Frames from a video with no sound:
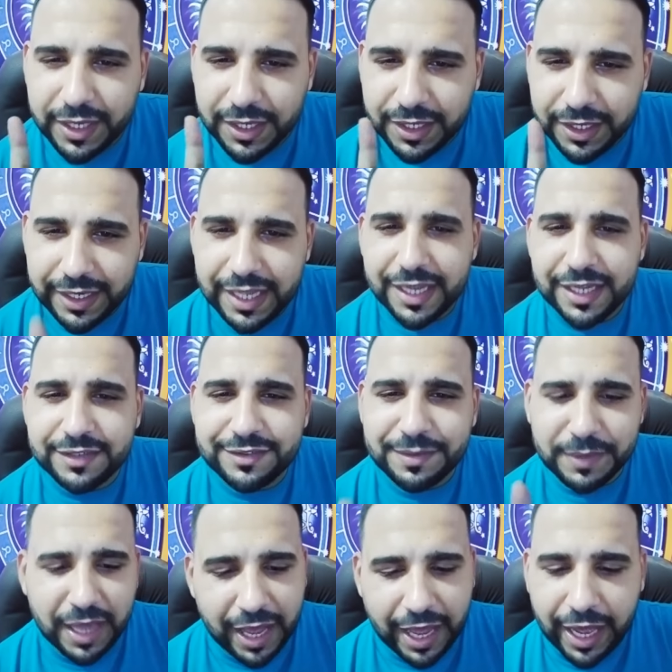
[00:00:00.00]
لازم
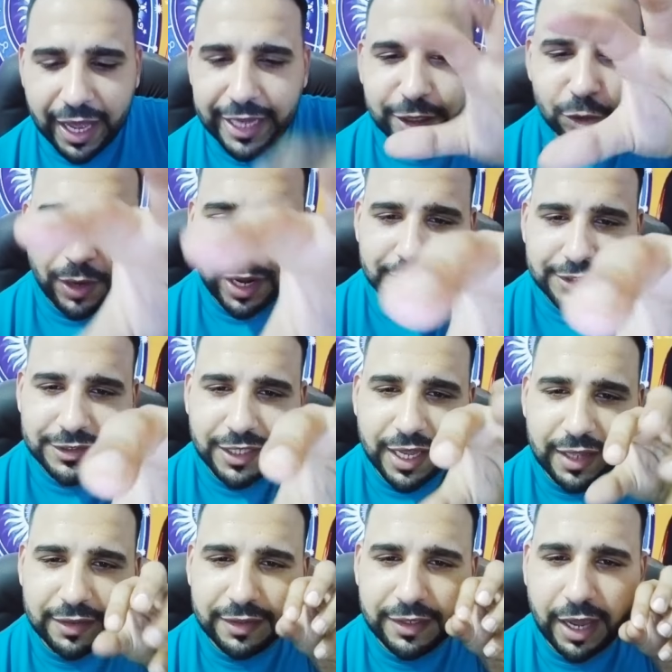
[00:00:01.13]
اقعد له حد
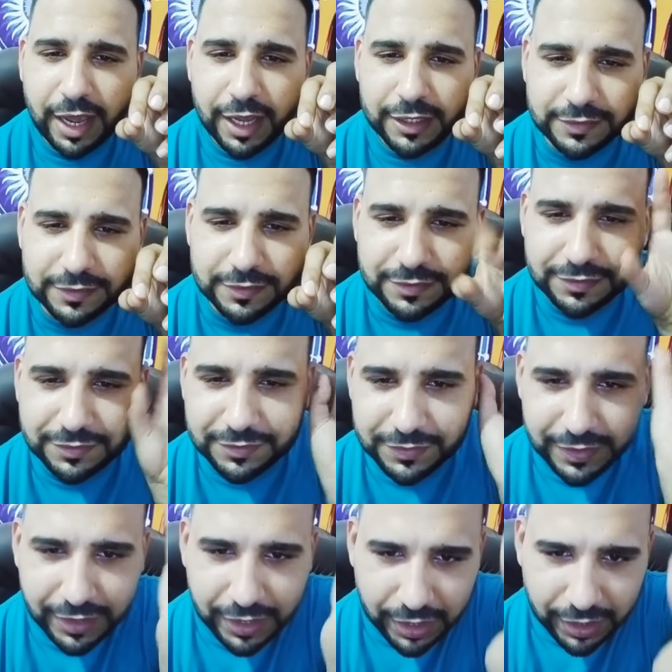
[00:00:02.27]
هات لي حد
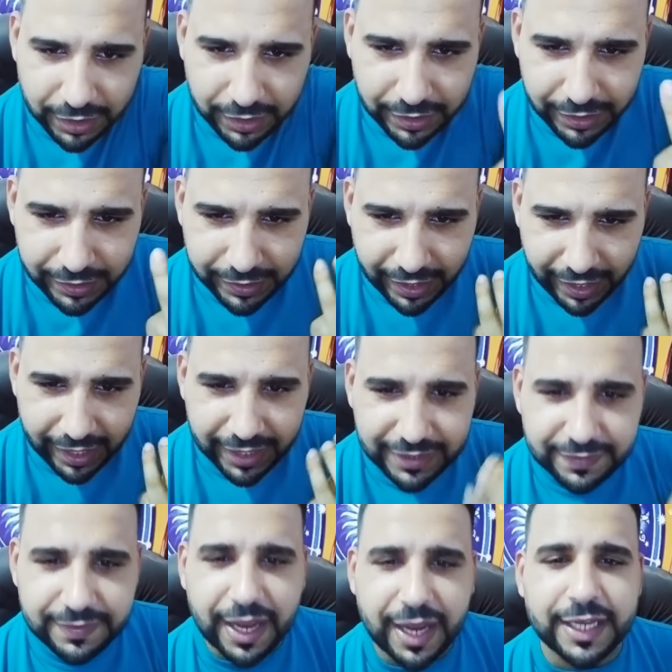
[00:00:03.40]
نقي لي
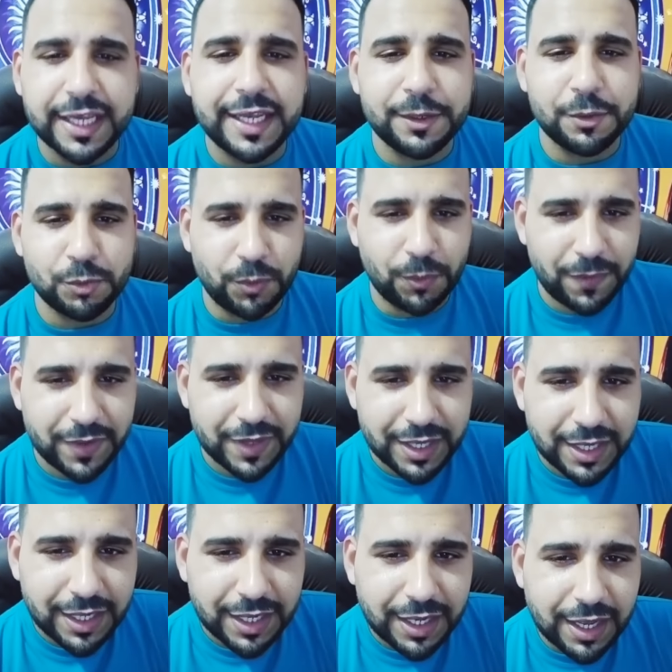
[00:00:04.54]
حد احكي له
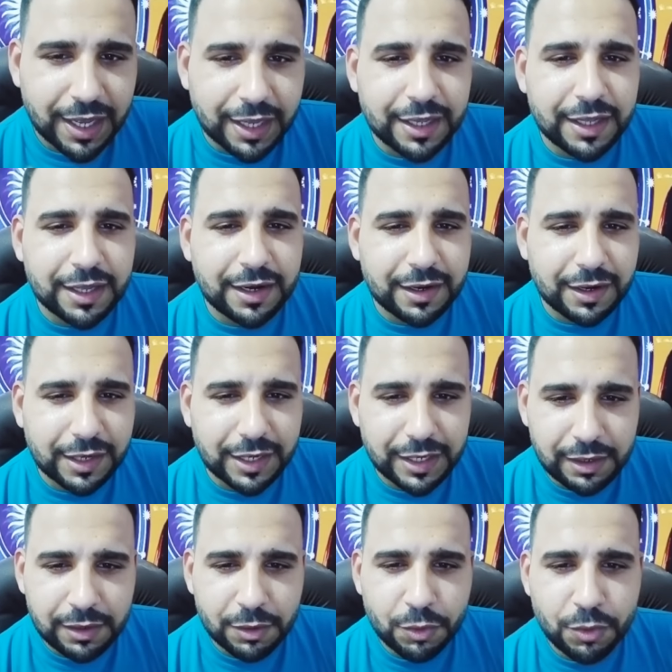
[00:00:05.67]
اخرج
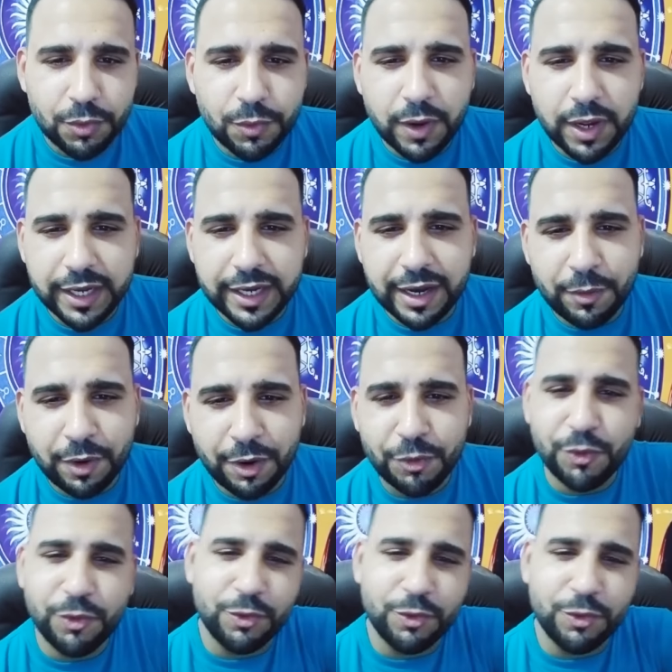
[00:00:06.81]
اللي جوايا واقول